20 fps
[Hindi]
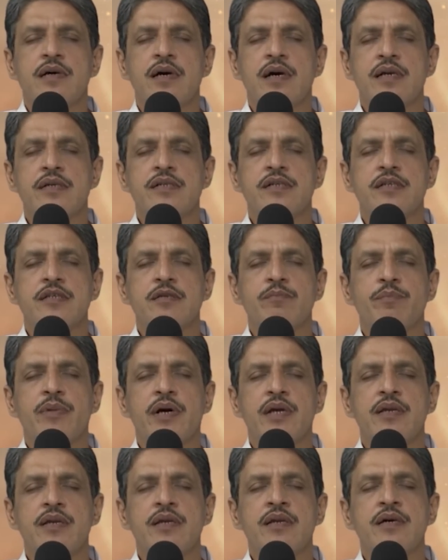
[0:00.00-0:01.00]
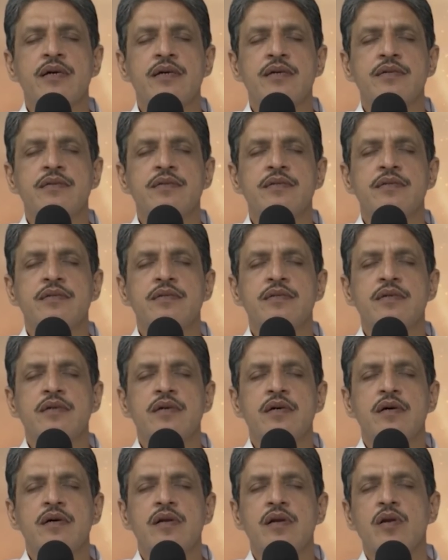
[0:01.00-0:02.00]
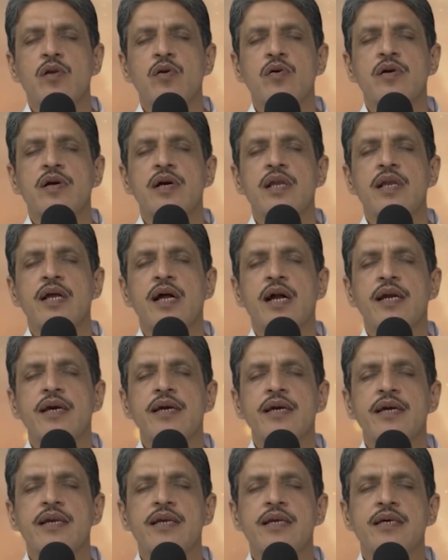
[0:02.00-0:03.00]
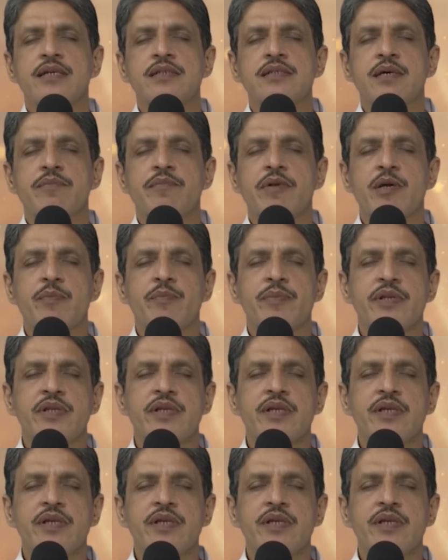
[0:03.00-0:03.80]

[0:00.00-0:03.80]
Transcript: अर्जित बल लोक कल्याण के लिए समर्पित